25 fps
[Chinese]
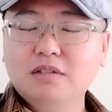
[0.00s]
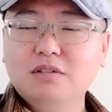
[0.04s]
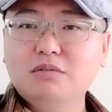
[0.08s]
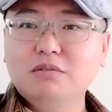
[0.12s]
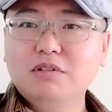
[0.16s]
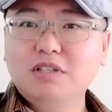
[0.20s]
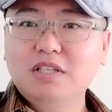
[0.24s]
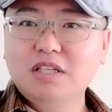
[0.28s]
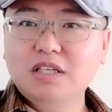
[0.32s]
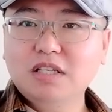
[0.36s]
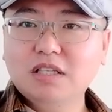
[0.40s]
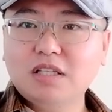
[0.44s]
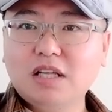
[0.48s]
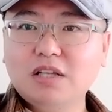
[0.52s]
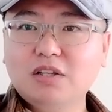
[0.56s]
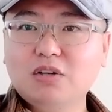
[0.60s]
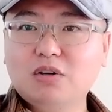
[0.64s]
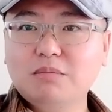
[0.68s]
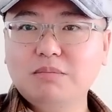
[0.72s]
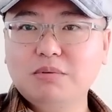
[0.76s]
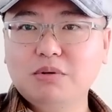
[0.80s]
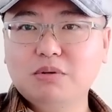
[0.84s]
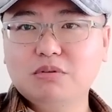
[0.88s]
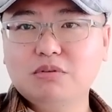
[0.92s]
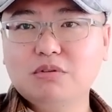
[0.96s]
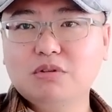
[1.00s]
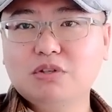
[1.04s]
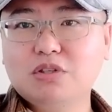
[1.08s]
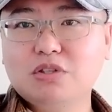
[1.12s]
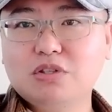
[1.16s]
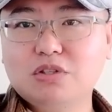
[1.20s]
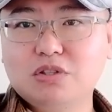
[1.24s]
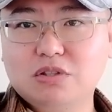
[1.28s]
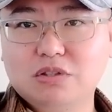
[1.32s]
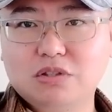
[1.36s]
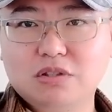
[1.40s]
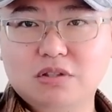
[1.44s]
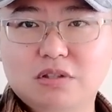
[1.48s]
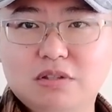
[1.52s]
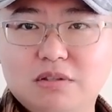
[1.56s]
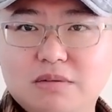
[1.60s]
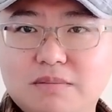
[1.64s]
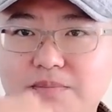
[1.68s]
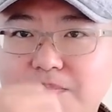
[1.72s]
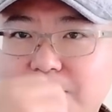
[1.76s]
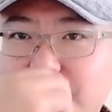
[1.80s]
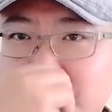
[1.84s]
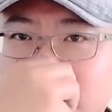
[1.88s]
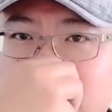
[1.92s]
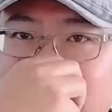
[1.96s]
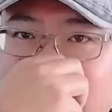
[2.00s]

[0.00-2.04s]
就是一个弹头，比如说是